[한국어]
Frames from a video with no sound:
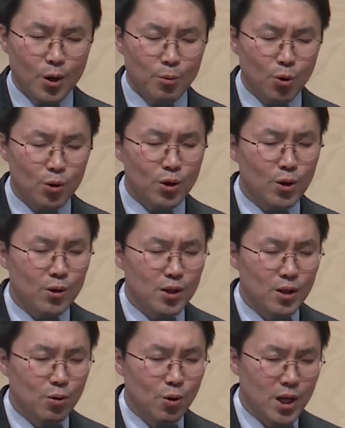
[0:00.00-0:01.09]
모든 것이
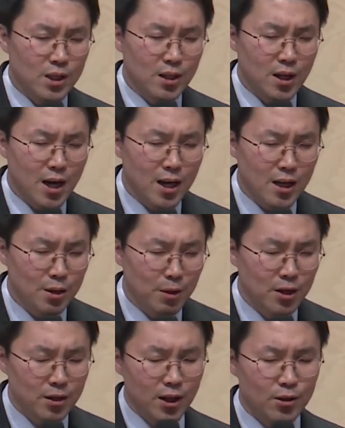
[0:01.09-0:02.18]
인도하시는 하나님의
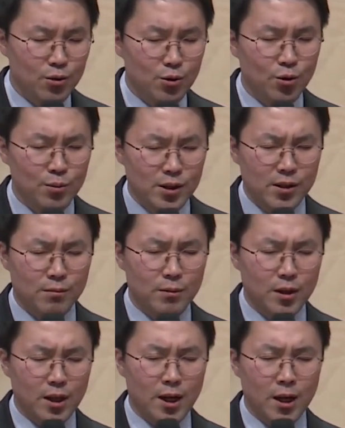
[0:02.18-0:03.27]
은혜인 줄로
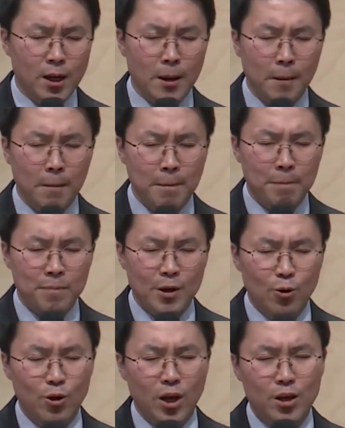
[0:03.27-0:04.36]
믿습니다.
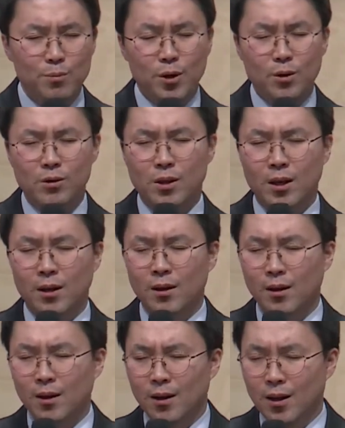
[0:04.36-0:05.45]
우리의
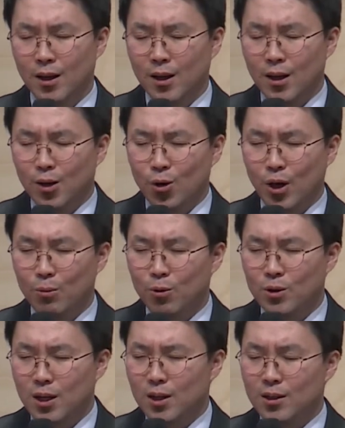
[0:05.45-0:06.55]
일평생 우리의
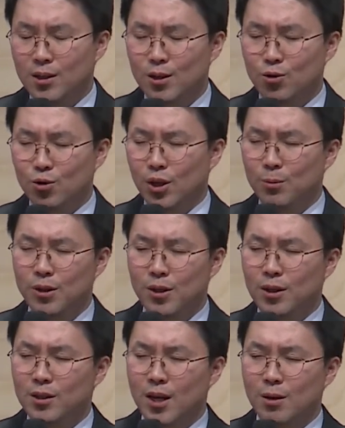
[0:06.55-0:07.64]
목자 되시는 주님을
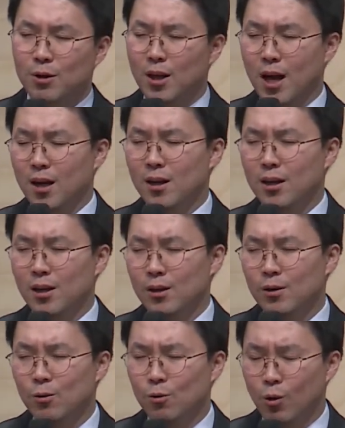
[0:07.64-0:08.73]
의지하며
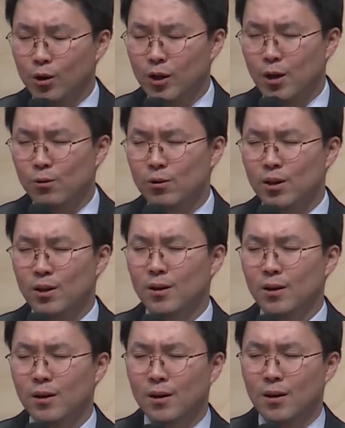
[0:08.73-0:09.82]
나아가기를 원하오니
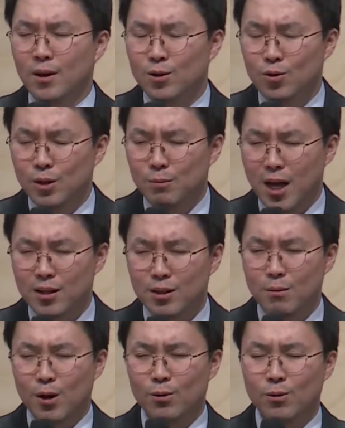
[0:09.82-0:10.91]
주님
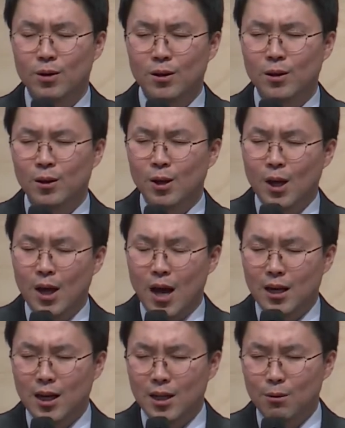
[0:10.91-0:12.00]
다짐하오니
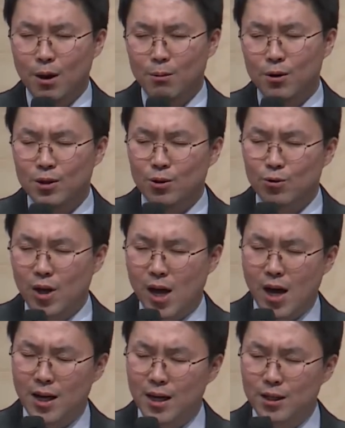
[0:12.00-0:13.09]
하나님 아버지 우리의
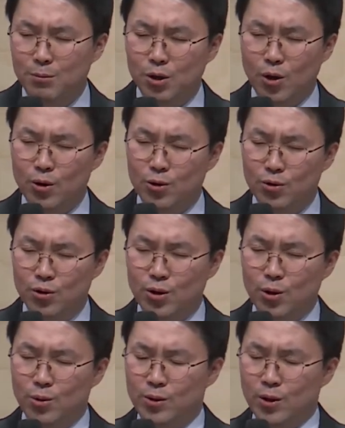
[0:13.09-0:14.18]
하나님이 되어
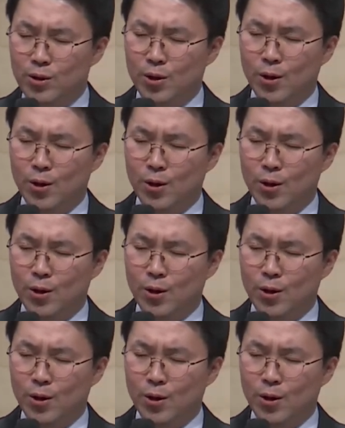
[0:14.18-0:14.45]
주시옵소서.